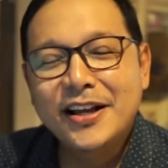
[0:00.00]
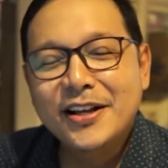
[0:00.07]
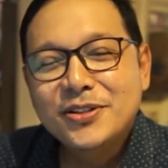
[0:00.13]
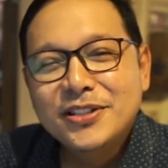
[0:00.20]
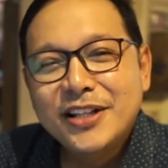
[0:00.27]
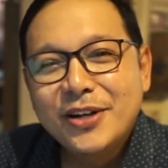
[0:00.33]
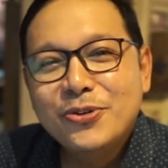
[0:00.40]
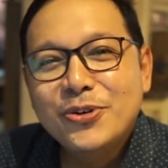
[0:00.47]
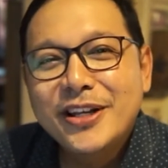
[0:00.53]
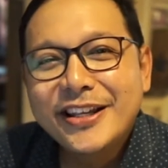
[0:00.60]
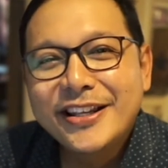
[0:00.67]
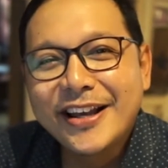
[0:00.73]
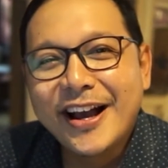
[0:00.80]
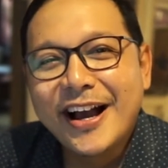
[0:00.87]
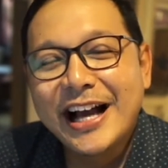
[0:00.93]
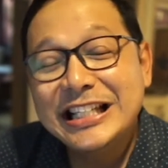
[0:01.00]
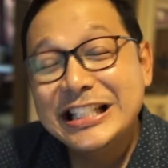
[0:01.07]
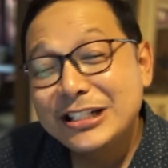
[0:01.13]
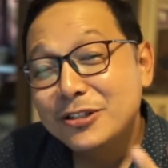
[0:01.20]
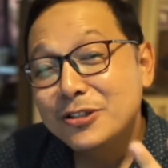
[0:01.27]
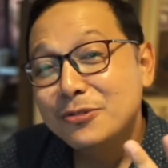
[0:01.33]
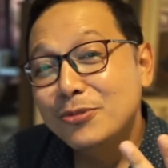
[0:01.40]
Dan uniknya
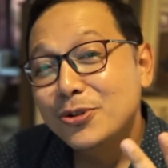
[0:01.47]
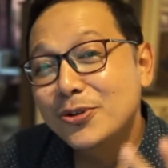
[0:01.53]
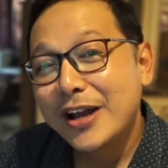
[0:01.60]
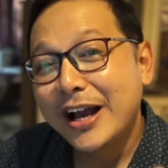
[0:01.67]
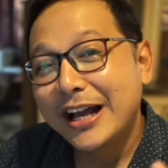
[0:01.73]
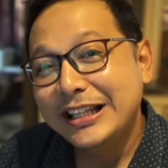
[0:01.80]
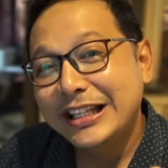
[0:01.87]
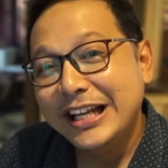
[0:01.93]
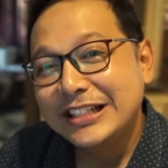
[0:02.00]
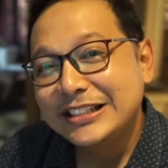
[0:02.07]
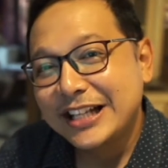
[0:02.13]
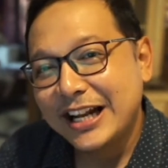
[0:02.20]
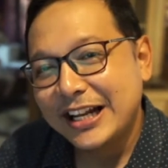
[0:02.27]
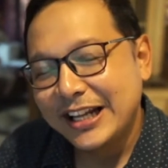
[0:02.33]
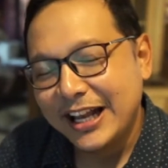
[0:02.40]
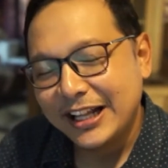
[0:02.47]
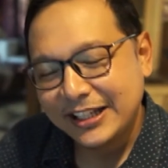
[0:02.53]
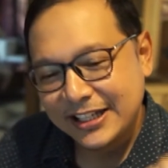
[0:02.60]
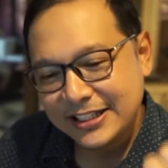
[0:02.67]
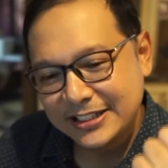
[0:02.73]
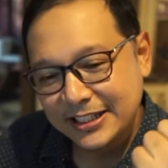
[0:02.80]
hanya menggunakan tiga cara di atas.